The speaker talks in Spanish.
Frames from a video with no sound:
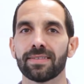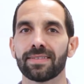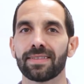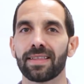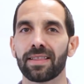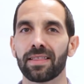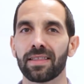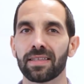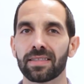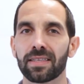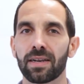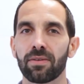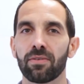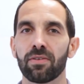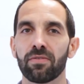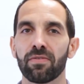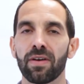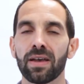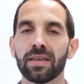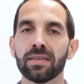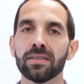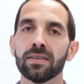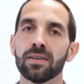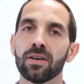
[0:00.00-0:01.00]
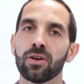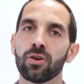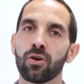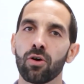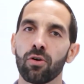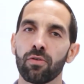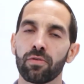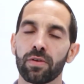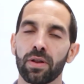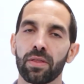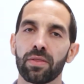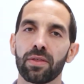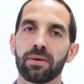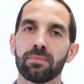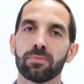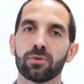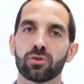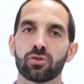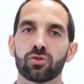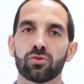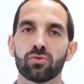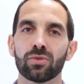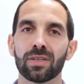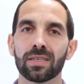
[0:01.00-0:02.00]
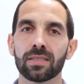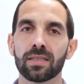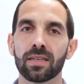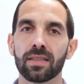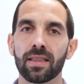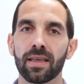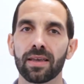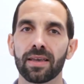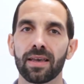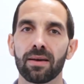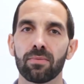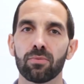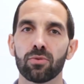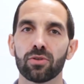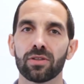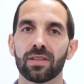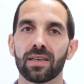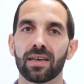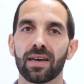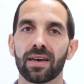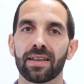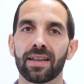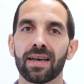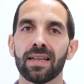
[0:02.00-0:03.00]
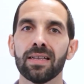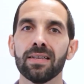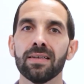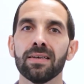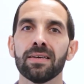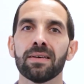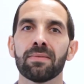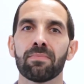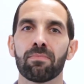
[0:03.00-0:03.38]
Desde Travelfine ofrecemos una estrategia multicanal